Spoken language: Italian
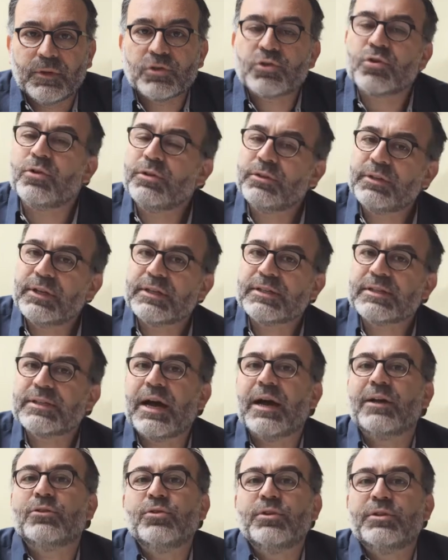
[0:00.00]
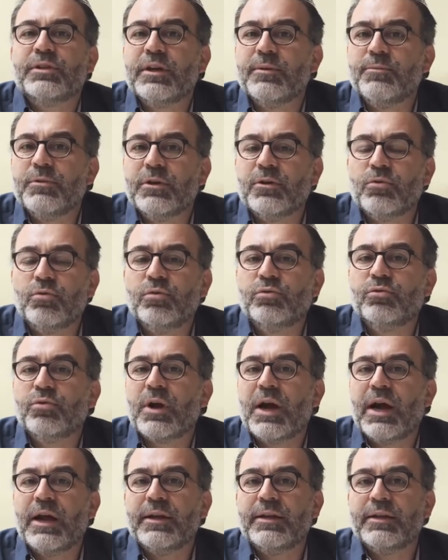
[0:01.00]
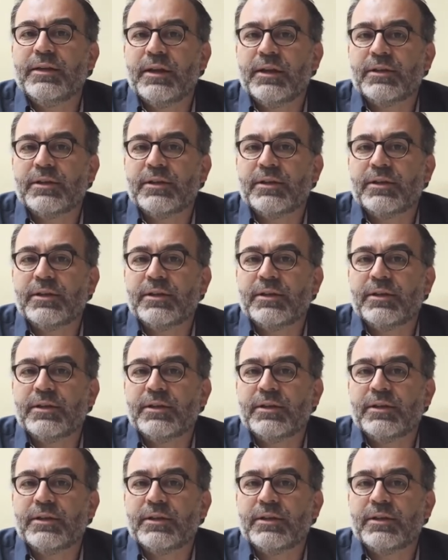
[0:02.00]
Sono interessato ai temi culturali